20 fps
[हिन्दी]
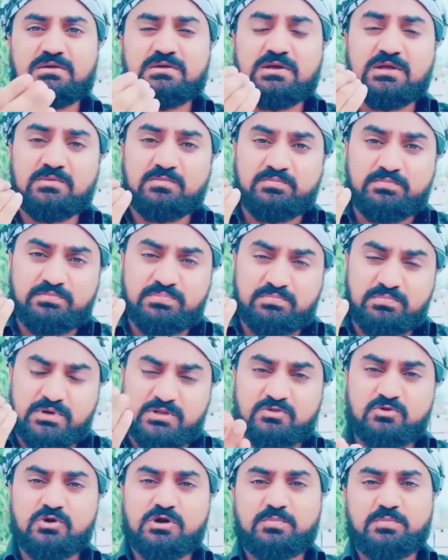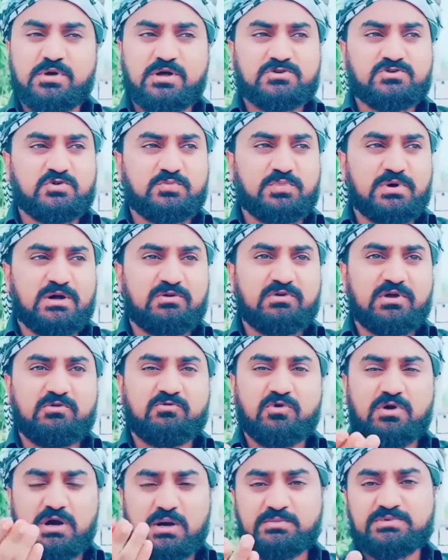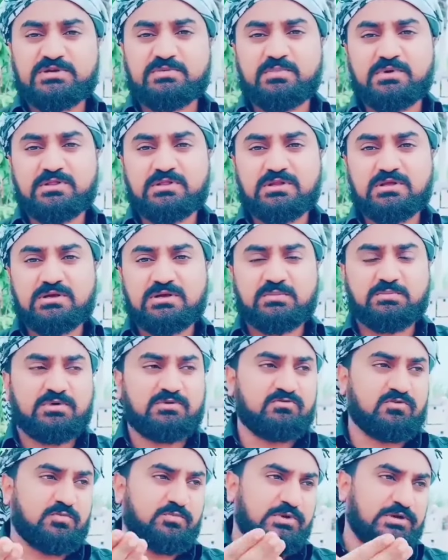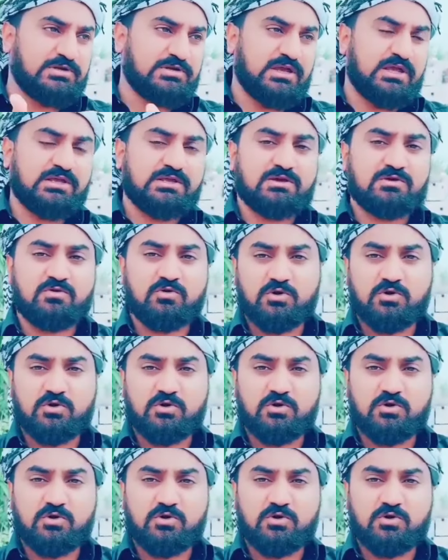किन बंदों के पास छुपा हुआ है वो आम से बंदे हैं कभी वो पीटीआई की